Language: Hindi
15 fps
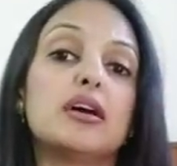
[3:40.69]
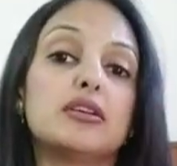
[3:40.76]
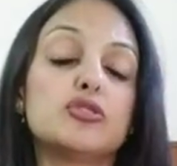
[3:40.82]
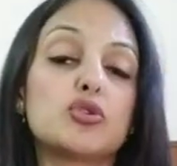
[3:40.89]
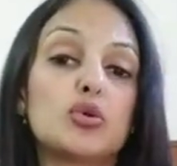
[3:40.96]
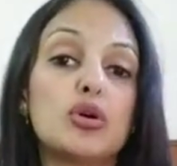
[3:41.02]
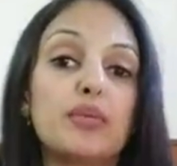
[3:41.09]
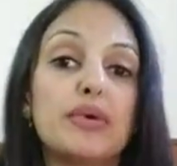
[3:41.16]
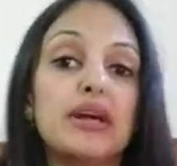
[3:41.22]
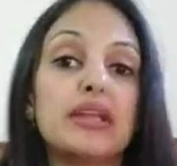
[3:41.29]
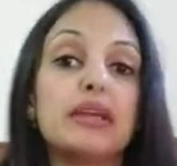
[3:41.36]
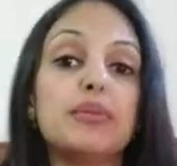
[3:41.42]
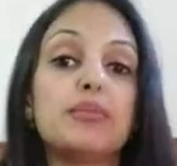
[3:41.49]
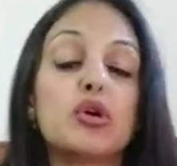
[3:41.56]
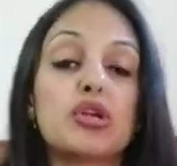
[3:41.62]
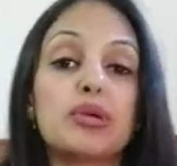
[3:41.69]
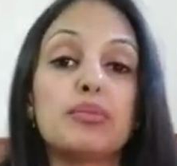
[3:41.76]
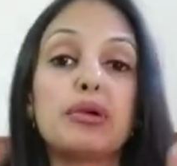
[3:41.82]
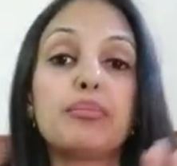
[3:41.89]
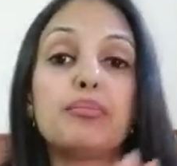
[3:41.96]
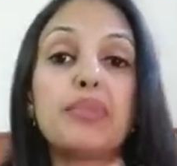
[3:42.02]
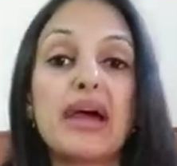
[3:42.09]
जो हमारी बॉडी
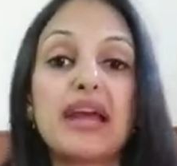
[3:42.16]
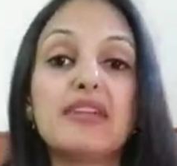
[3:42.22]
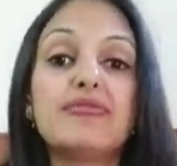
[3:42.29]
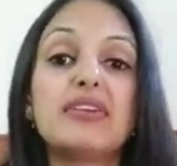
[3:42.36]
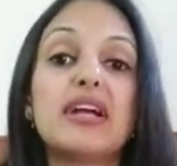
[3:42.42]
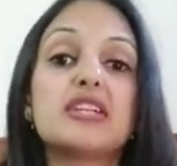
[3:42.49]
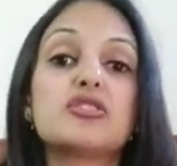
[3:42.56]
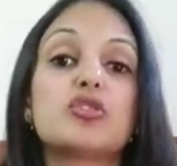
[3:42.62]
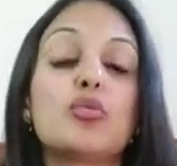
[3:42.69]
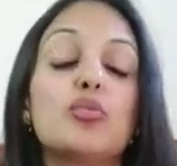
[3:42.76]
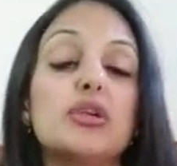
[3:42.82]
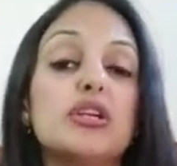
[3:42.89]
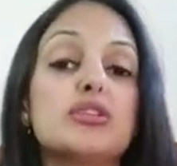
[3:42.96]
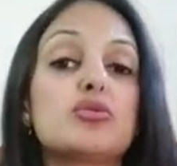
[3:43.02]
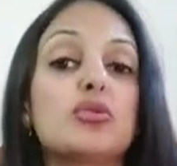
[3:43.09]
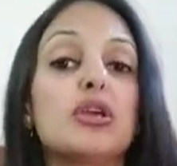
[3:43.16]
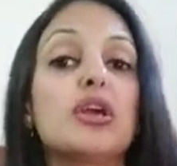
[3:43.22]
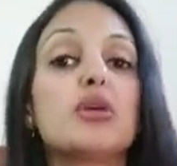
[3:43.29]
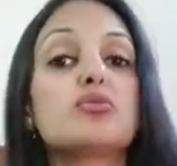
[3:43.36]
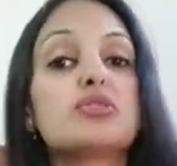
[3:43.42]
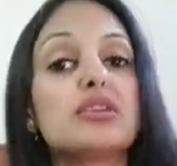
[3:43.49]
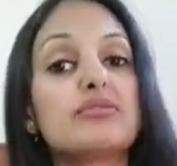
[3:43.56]
में बैड फैट्स मुलेट हो गए
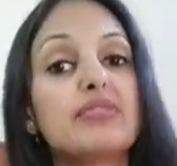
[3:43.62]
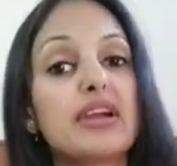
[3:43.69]
हैं उनसे